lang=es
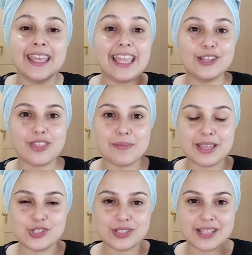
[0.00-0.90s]
Entonces me
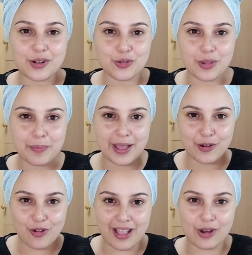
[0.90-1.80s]
he hecho ese rollo
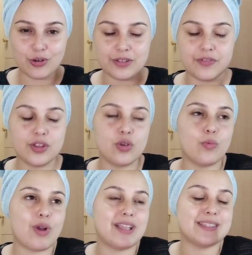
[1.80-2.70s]
hispano, calor y frío,
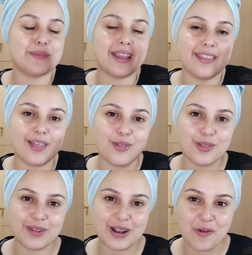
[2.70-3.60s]
guay, se me ha quedado
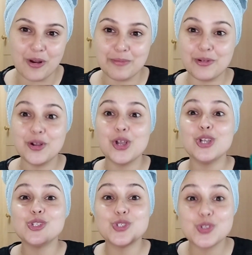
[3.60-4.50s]
de verdad el cuerpo
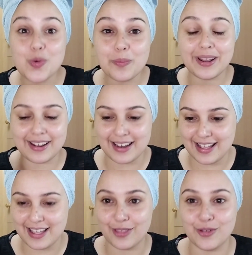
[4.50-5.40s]
súper
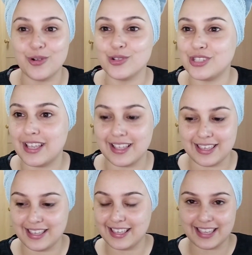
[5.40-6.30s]
relajado. O sea,
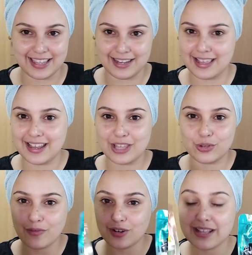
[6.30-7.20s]
que, genial.
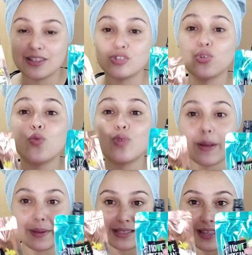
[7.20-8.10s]
Estos exfoliantes son
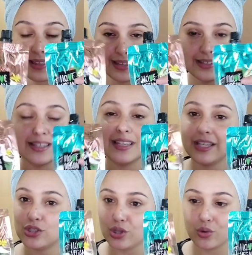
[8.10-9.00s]
una pasada, ¿eh?
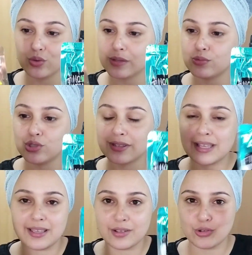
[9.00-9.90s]
Si os gustan mucho
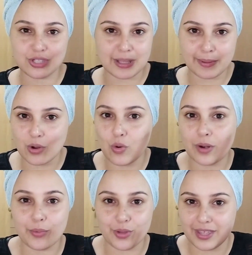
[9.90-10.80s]
estas cositas para el
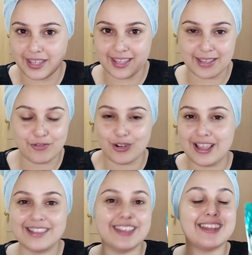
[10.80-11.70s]
cuerpo de
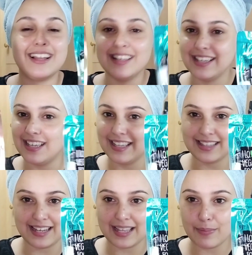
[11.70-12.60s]
foliante y tal,
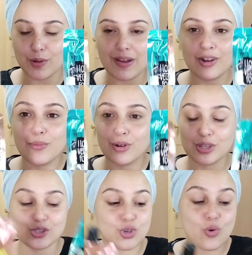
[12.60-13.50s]
tenéis que probarlo
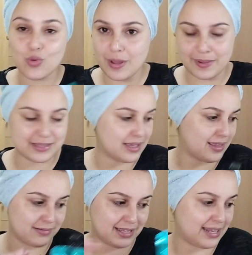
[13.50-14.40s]
porque son una
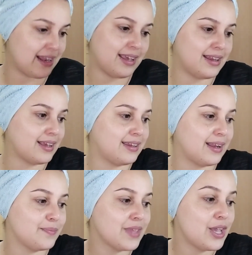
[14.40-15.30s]
pasada. Genial, genial, genial.